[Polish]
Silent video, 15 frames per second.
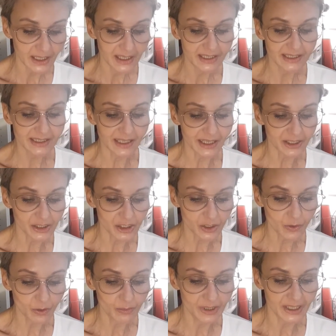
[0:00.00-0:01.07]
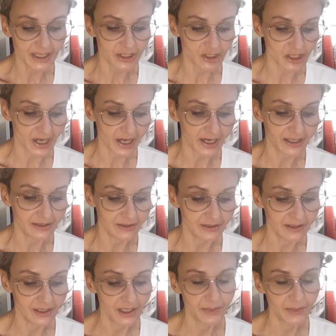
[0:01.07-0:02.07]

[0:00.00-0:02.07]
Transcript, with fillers: starczyłoby na sztachety